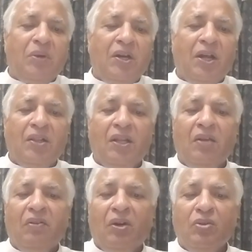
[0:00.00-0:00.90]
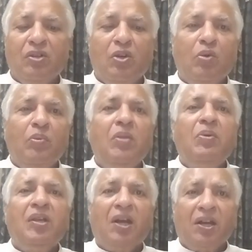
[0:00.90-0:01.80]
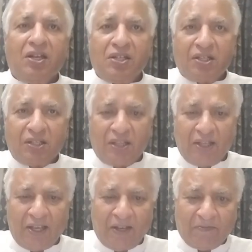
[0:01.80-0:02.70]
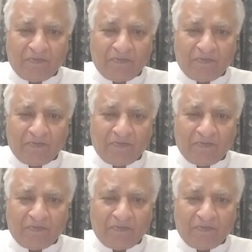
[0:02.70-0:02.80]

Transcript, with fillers: पे डाल देने वालों से उम्मीद भी क्या की जा सकती है